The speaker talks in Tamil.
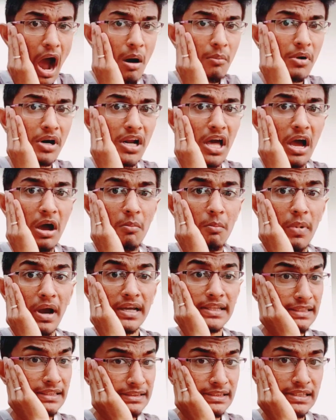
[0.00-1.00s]
ஆமாடா
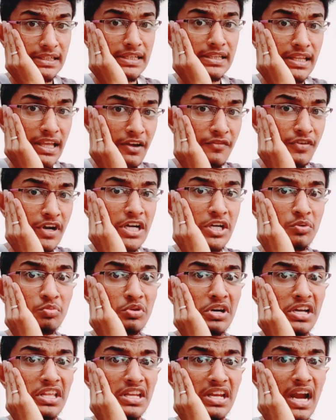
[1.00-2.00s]
பயத்தில் தில்லிருந்து என்
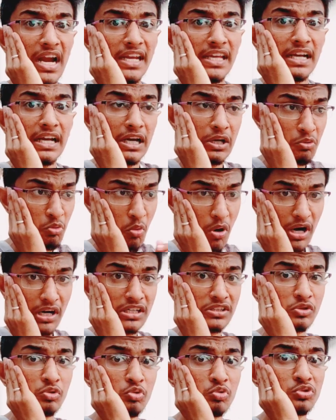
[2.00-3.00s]
ஃப்ரெண்டு முன்னாடி என்ன
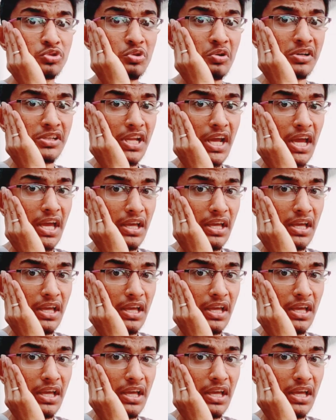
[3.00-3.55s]
அடிக்கணும் உன் அட்ரஸ் கொடுத்து